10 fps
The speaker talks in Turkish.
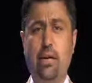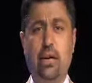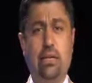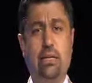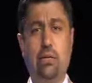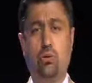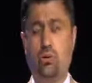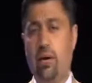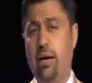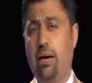İz,
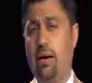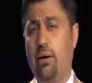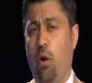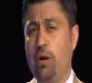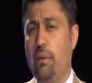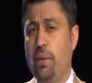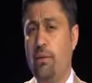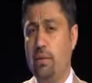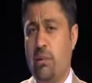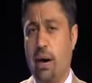e, on
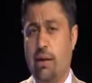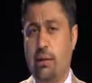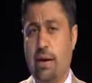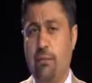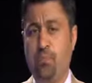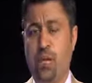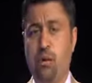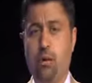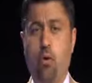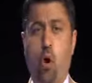emri zamanında,
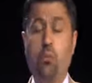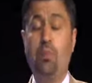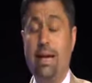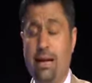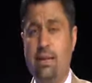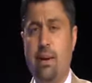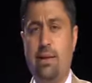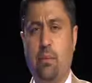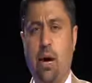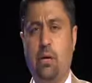e, on bela
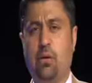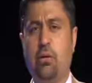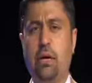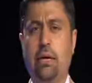zamanında pardon.